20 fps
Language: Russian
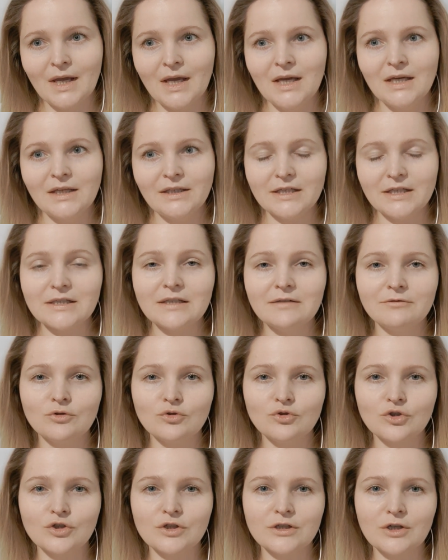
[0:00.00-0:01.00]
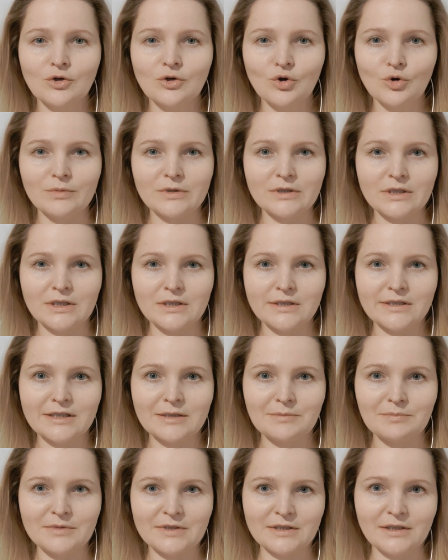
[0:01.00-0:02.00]
Если вы уже знакомы с
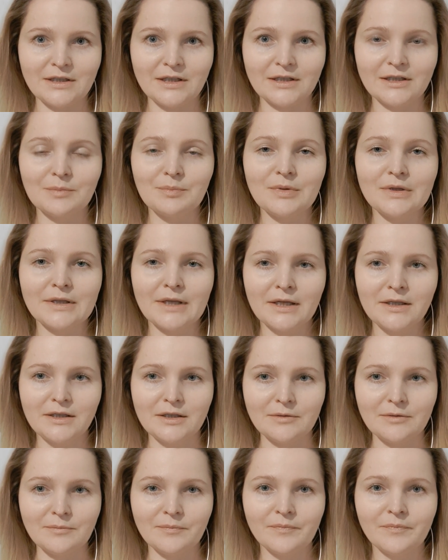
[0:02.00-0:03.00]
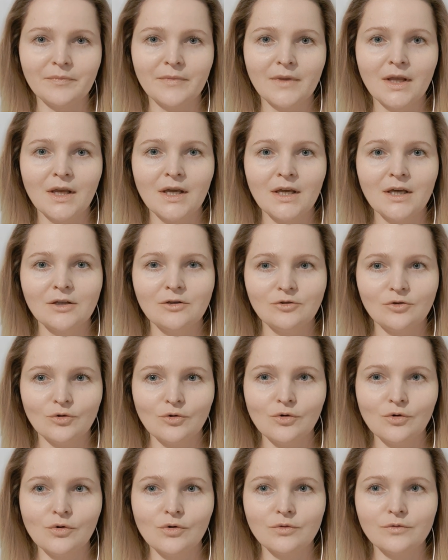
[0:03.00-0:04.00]
концепцией кетопитания,
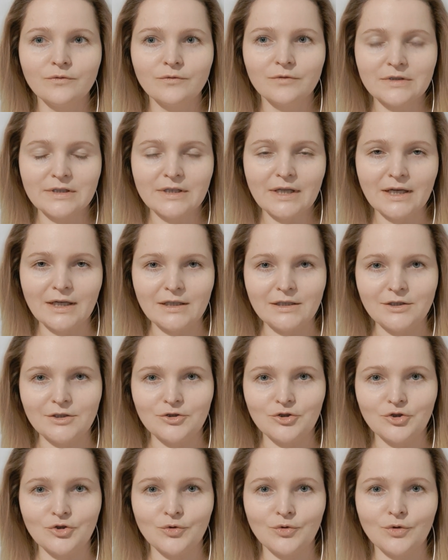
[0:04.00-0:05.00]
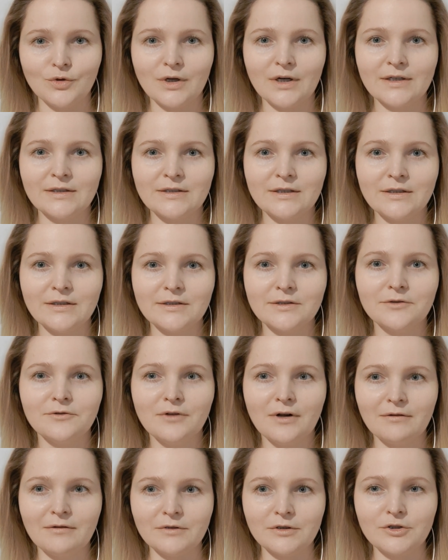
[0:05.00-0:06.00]
то вы знаете, что один из
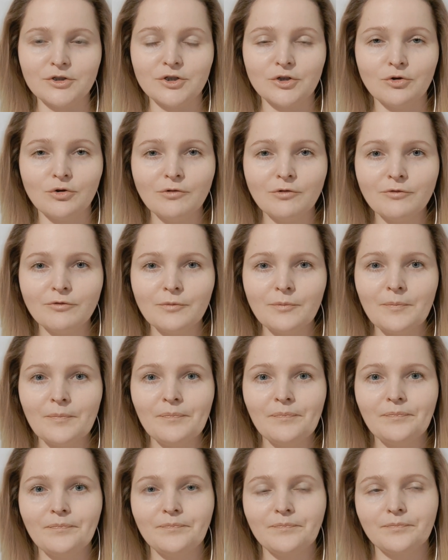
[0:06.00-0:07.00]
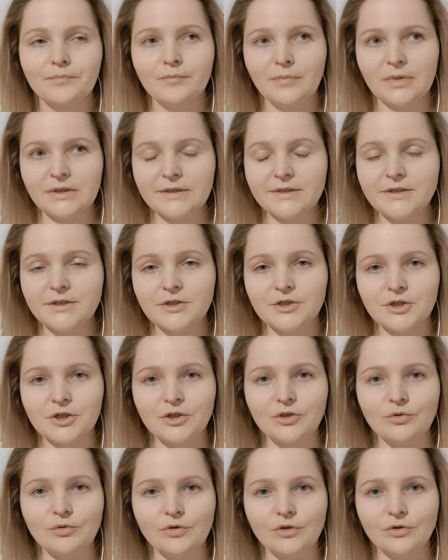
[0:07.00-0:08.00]
главных шагов по
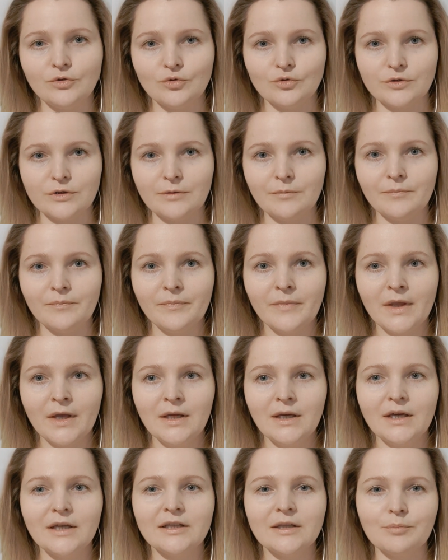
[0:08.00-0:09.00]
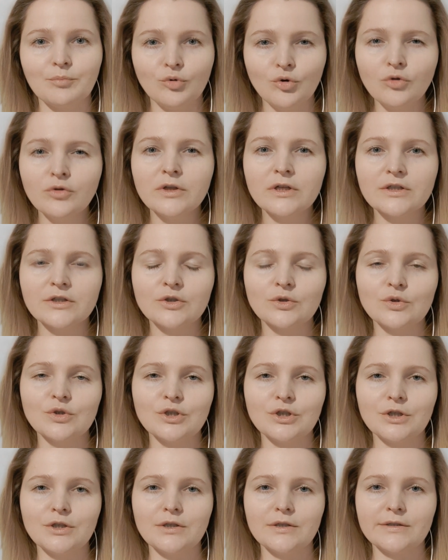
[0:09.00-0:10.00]
достижению кетоза – это полное
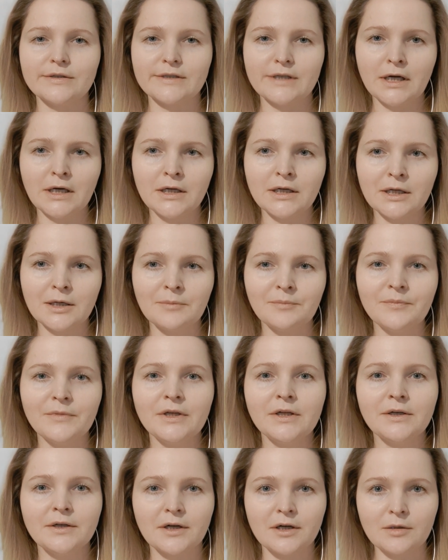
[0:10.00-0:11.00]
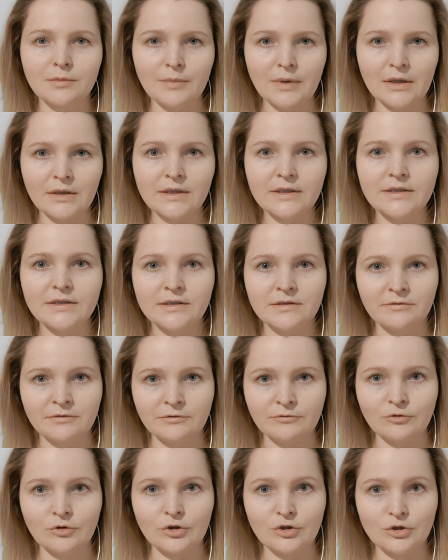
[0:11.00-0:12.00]
исключение сахара и крахмала из
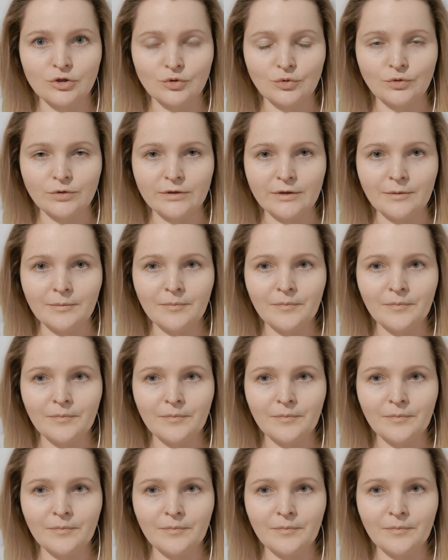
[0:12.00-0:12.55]
своего рациона.